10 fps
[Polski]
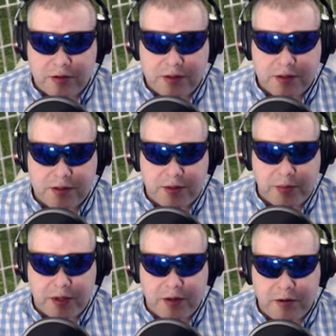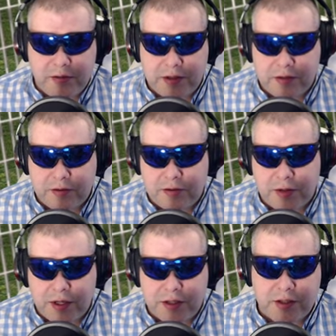gdzie to zaparkować. No
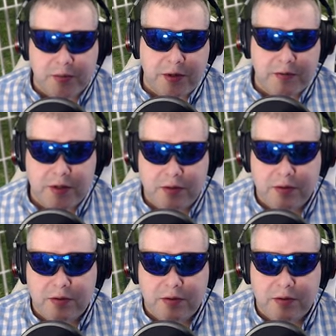słuchajcie, naprawdę.